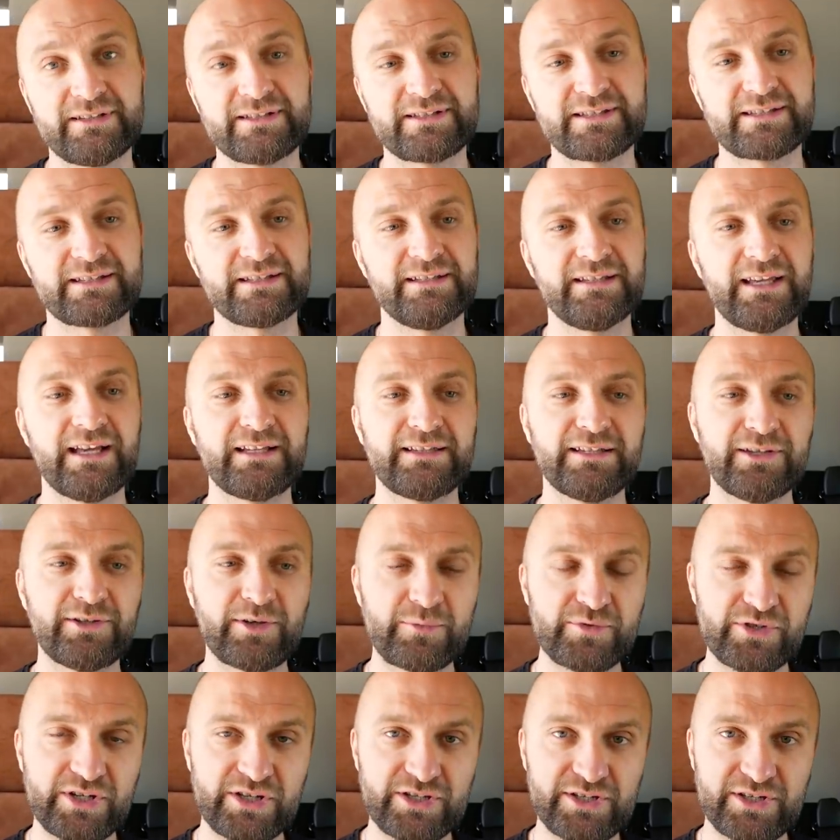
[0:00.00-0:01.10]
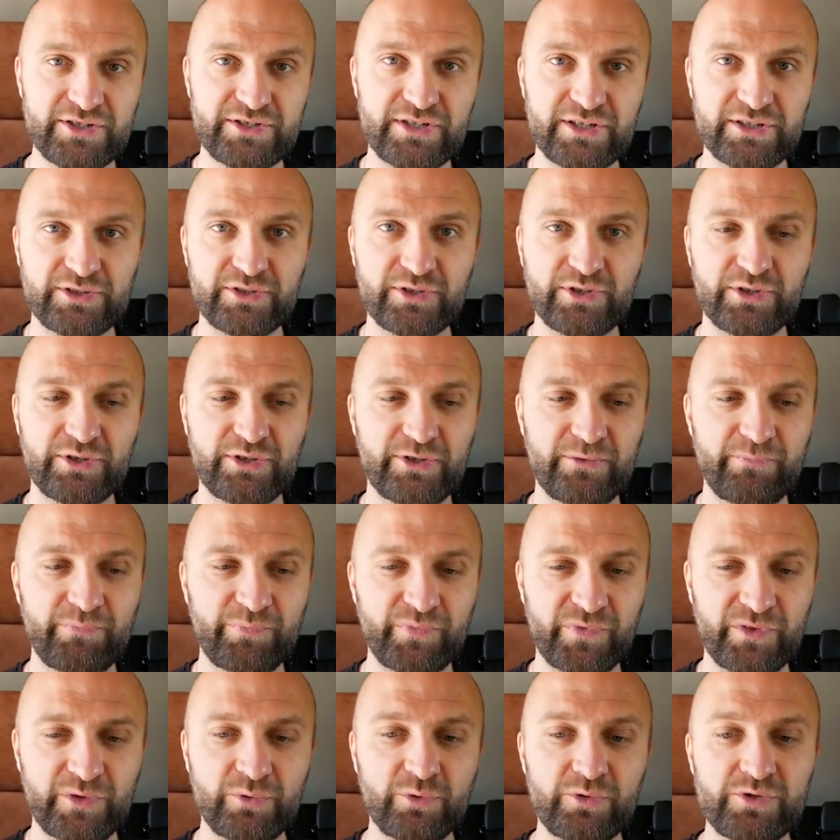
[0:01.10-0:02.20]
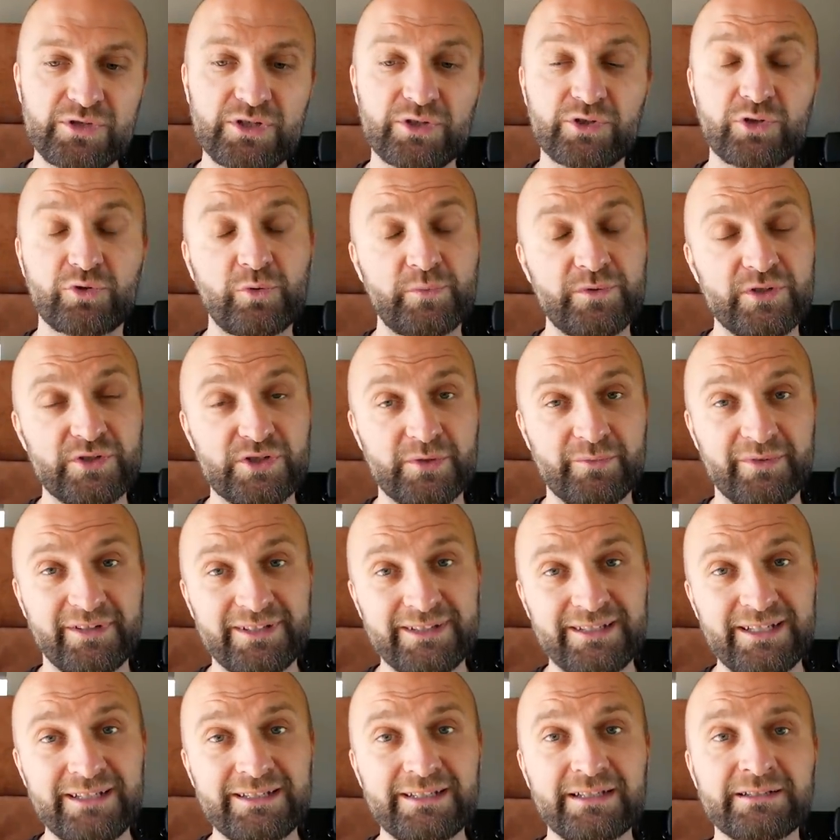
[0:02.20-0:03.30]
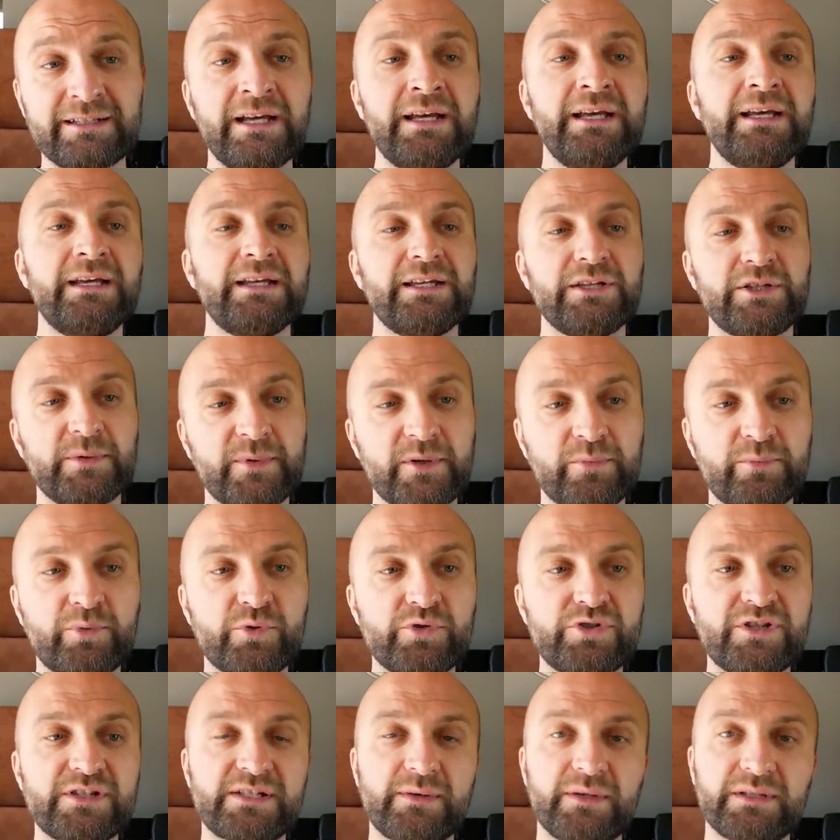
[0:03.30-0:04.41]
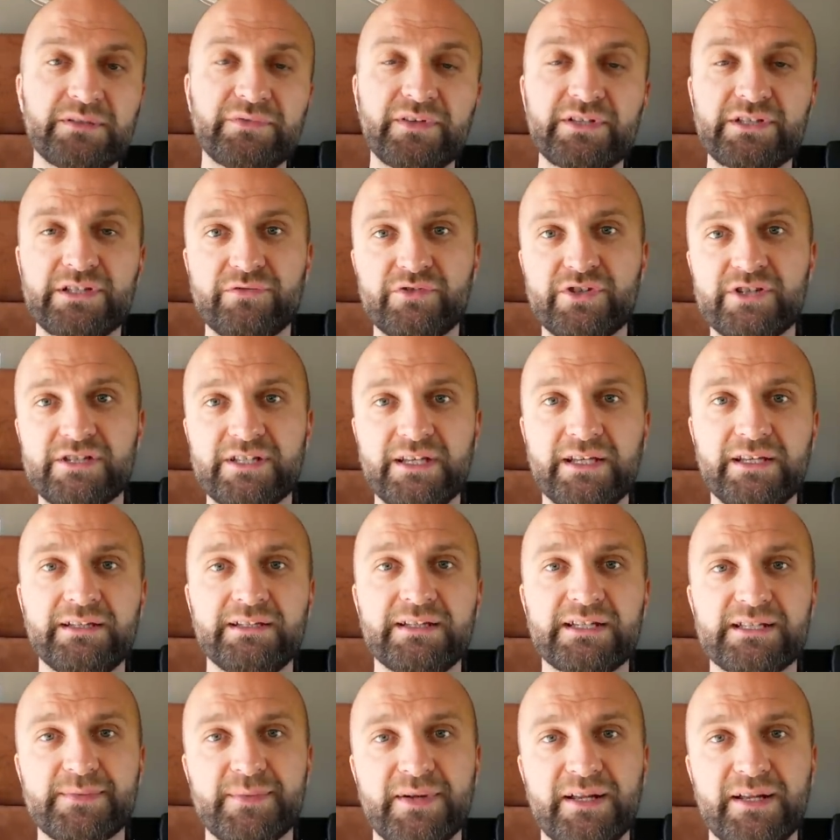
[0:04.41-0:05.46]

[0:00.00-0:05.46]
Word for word: więc e, jak tylko przejdziecie do Turcji, to kupcie sobie internet i dopiero później załatwiajcie wszystkie inne